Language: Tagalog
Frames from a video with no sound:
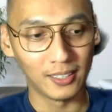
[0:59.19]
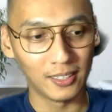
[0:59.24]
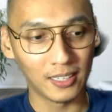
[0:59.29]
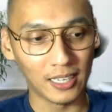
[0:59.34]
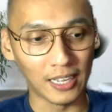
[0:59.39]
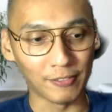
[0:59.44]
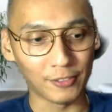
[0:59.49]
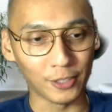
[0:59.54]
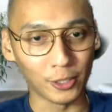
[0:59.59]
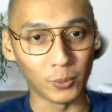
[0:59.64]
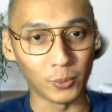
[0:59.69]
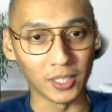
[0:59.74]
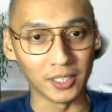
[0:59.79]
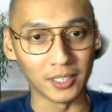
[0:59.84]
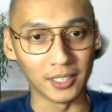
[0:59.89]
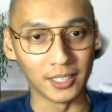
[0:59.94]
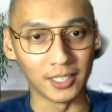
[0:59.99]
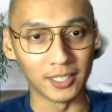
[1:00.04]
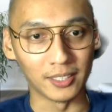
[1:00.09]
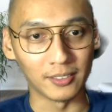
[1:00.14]
After
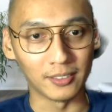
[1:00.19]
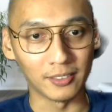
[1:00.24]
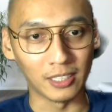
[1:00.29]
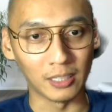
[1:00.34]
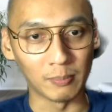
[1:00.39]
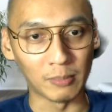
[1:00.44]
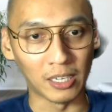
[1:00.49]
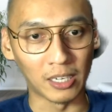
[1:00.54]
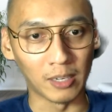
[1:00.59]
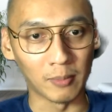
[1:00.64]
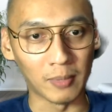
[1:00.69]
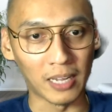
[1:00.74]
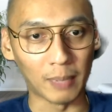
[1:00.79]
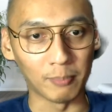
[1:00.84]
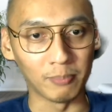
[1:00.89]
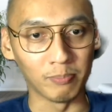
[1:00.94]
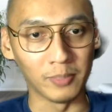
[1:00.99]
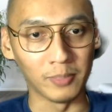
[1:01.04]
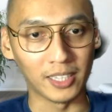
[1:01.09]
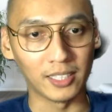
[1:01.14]
one year, na ma-
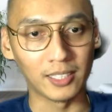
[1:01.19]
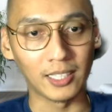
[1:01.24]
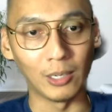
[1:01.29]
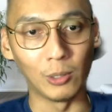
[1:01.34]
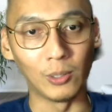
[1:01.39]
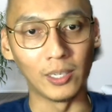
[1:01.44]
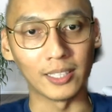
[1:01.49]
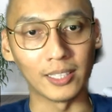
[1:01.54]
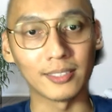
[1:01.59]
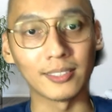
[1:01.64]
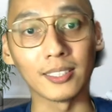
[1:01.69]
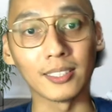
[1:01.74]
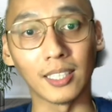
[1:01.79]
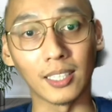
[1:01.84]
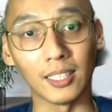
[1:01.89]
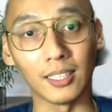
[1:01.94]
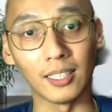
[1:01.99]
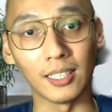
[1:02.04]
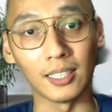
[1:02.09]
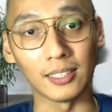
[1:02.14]
admit ka ulit
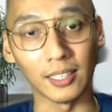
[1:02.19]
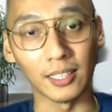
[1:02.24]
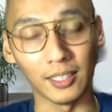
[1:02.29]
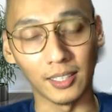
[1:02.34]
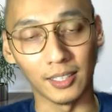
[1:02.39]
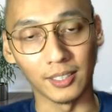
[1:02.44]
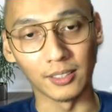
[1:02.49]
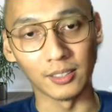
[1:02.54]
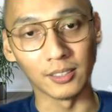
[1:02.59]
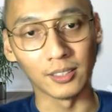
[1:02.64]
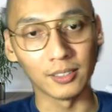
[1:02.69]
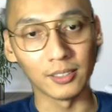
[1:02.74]
sa Ateneo.